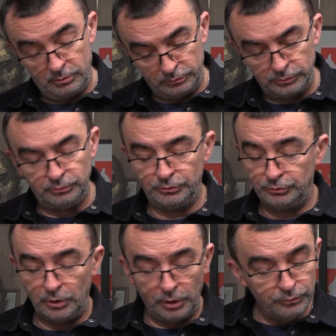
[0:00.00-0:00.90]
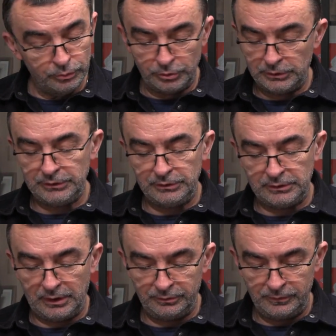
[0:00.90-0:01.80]
Znowu, znowu
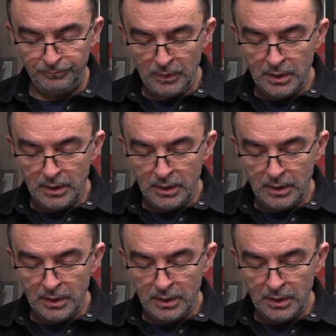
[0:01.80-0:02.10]
kolejny raz.